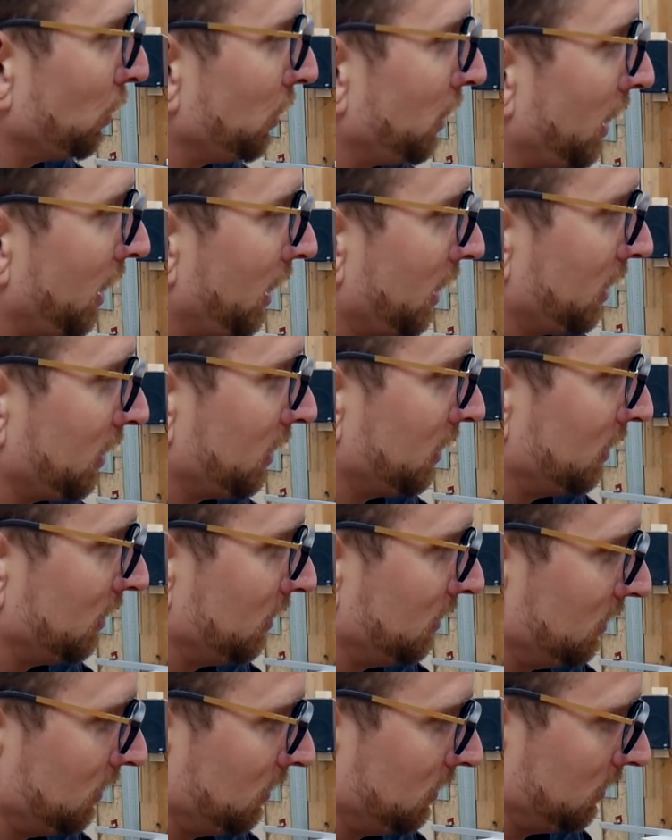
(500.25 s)
nach.
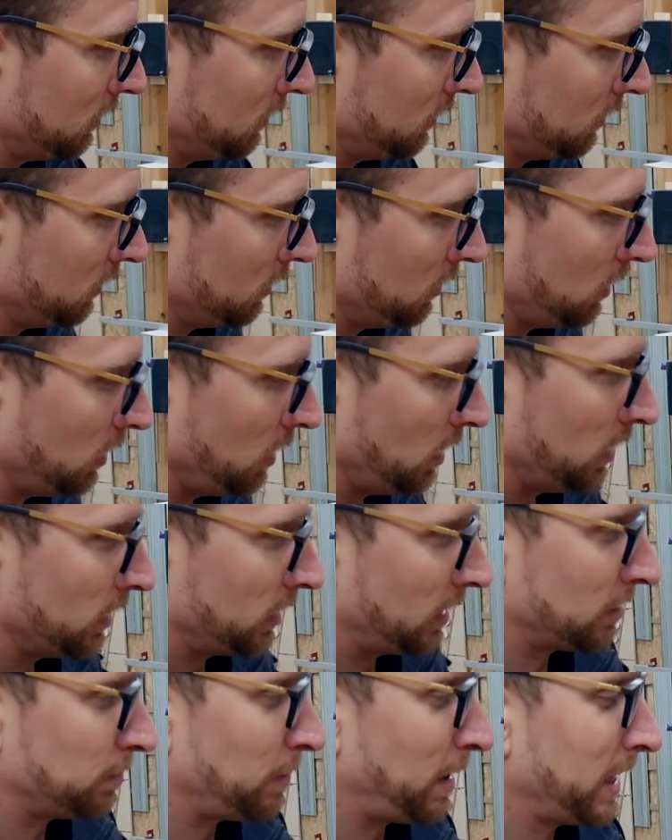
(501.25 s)

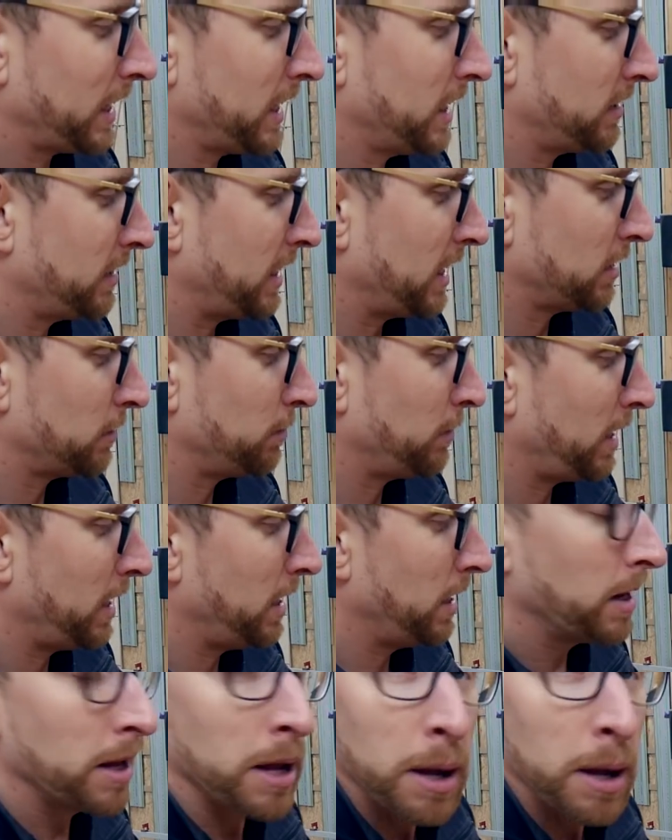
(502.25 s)
Das mache ich jetzt erstmal